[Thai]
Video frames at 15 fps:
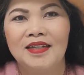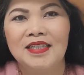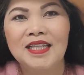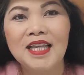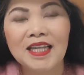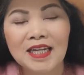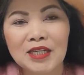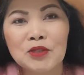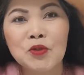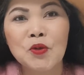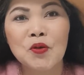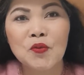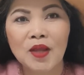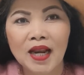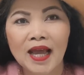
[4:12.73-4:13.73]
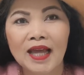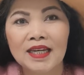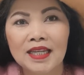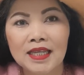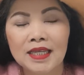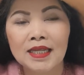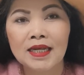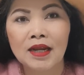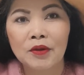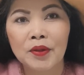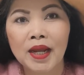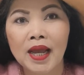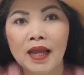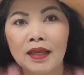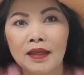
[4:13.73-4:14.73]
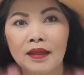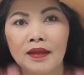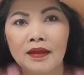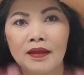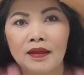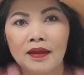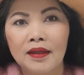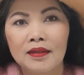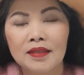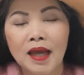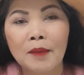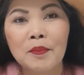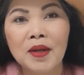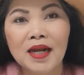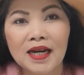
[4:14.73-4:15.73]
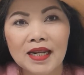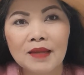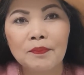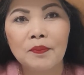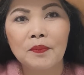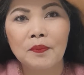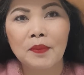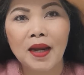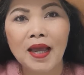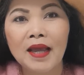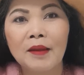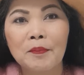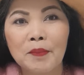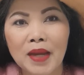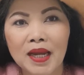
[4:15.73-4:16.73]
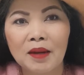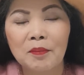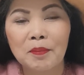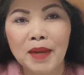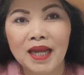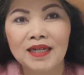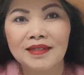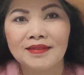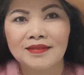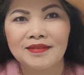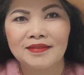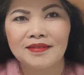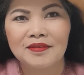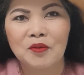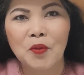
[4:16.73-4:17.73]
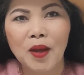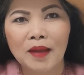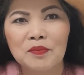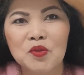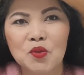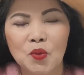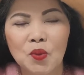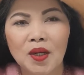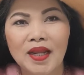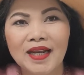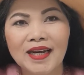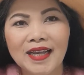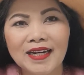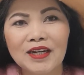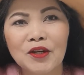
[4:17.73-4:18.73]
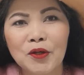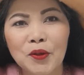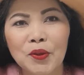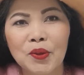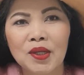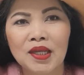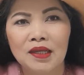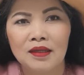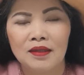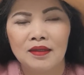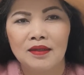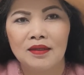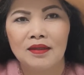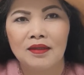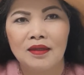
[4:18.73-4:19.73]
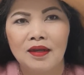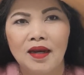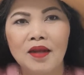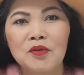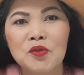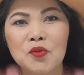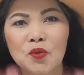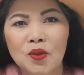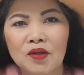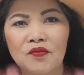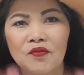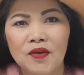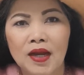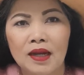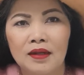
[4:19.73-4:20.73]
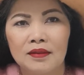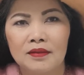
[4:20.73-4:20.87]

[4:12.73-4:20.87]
ที่ในช่วงเวลานี้เราได้ทำคลิปและแบ่งปัน ความสุขเล็กๆ น้อยๆเล่าสู่กันฟัง